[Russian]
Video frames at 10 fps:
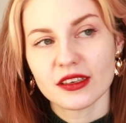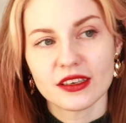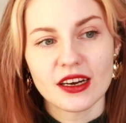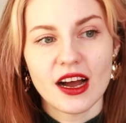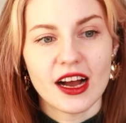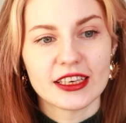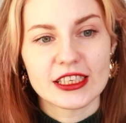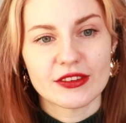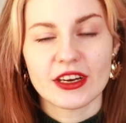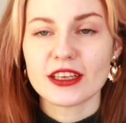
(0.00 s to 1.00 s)
э,
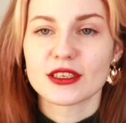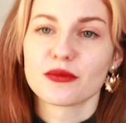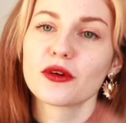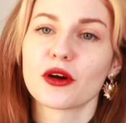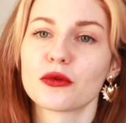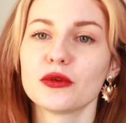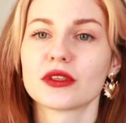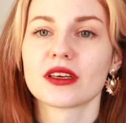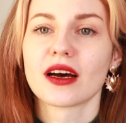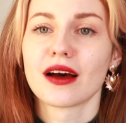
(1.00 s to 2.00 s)
олицетворяет собой
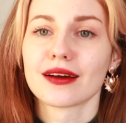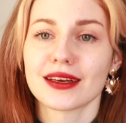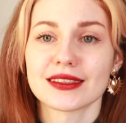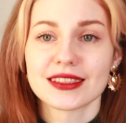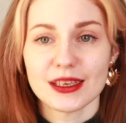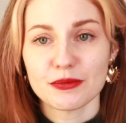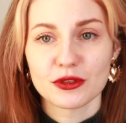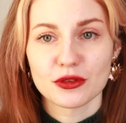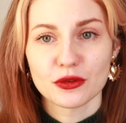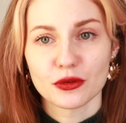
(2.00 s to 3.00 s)
какую-то
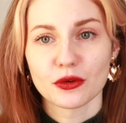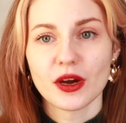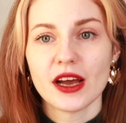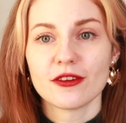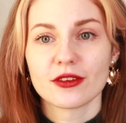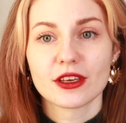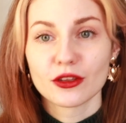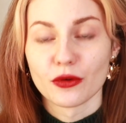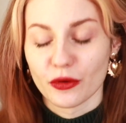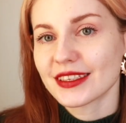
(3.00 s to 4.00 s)
концепцию
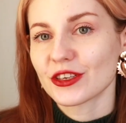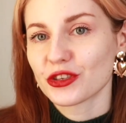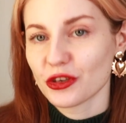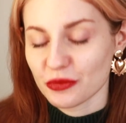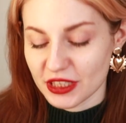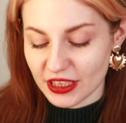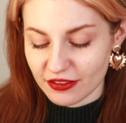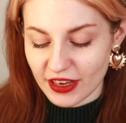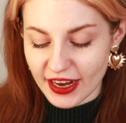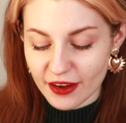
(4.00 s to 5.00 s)
кино. Начнем с
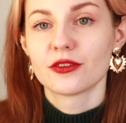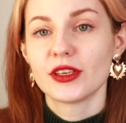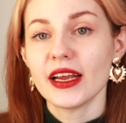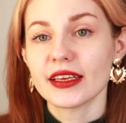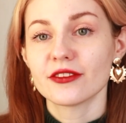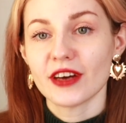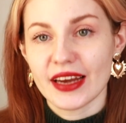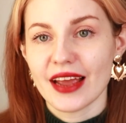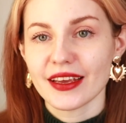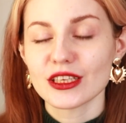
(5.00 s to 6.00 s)
января. Для
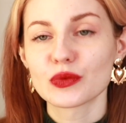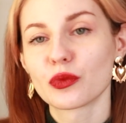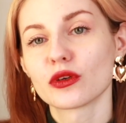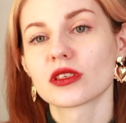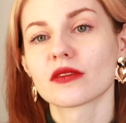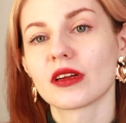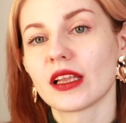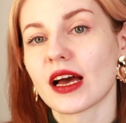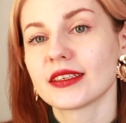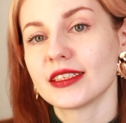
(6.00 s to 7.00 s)
января я
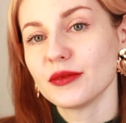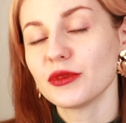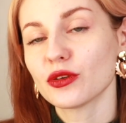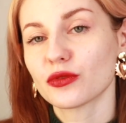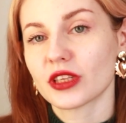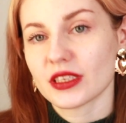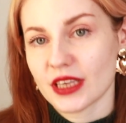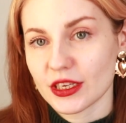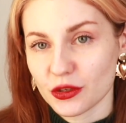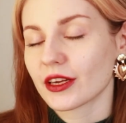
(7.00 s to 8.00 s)
использовала зимнюю
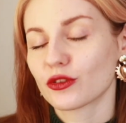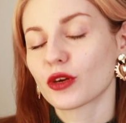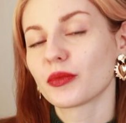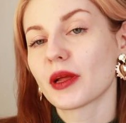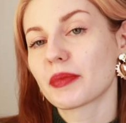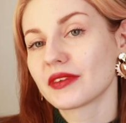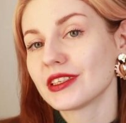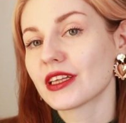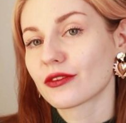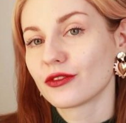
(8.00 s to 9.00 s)
фотосессию, которая была
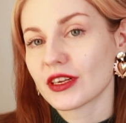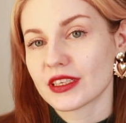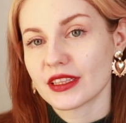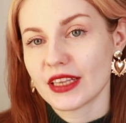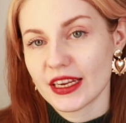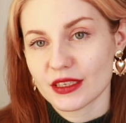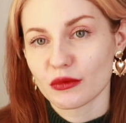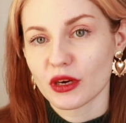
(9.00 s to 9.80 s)
проведена в 2023